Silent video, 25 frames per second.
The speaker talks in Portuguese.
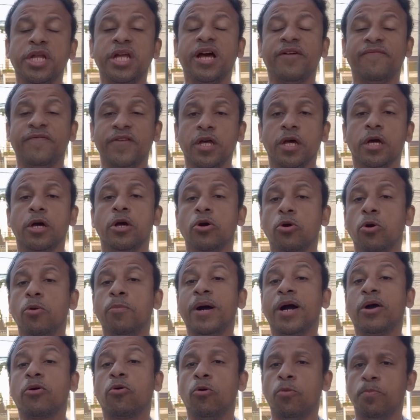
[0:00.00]
haver
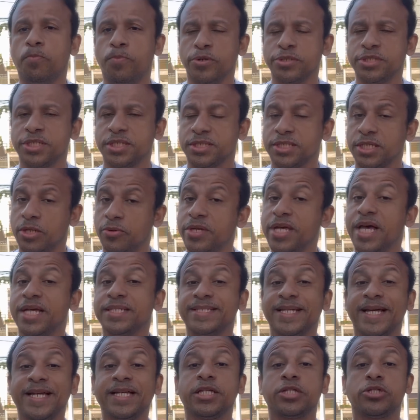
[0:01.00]
uma composição e a
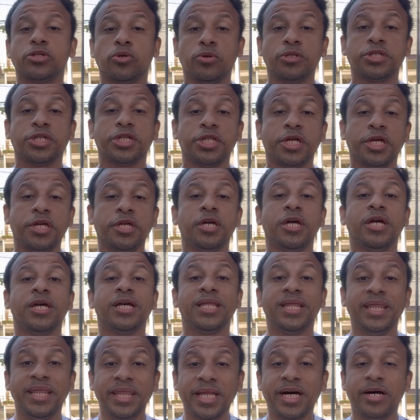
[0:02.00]
saída de Rodinei
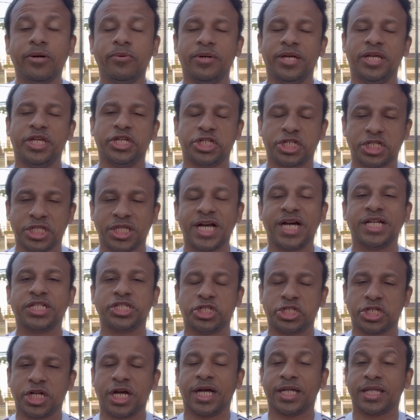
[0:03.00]
não está
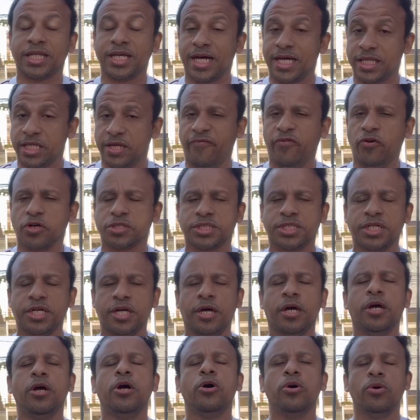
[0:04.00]
descartada. E você,
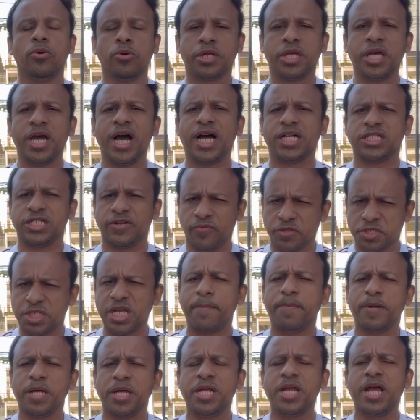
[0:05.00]
o que acha? Você
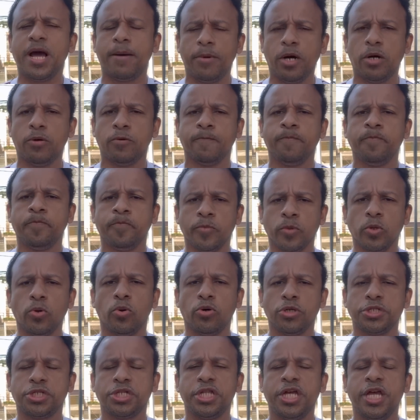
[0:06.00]
abriria a mão do
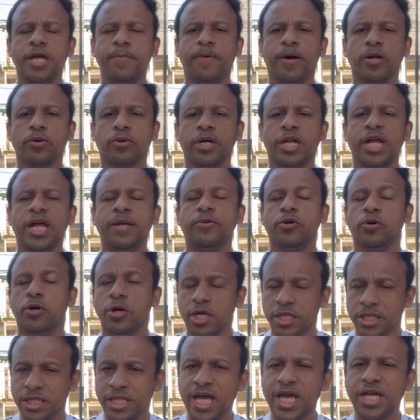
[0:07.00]
Rodinei para o Grêmio?
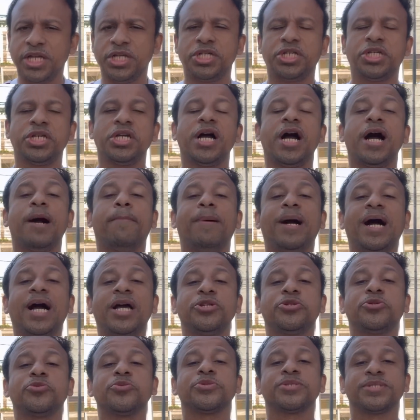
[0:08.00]
Deixe
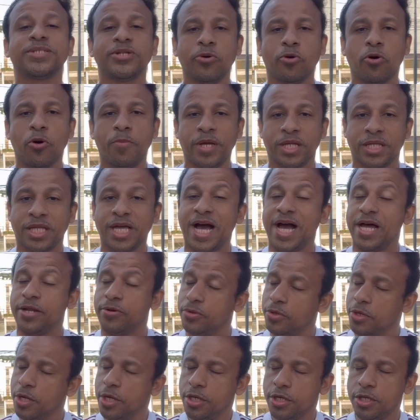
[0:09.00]
abaixo o seu
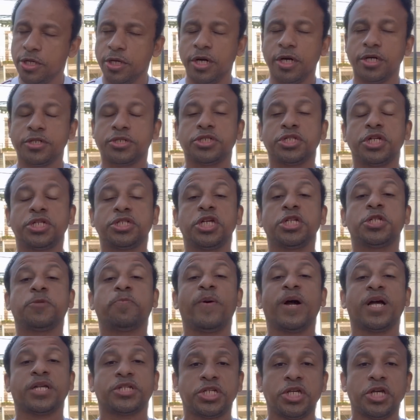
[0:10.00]
comentário. E antes de a gente
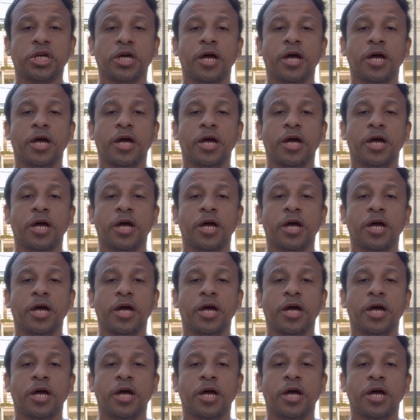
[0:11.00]
partir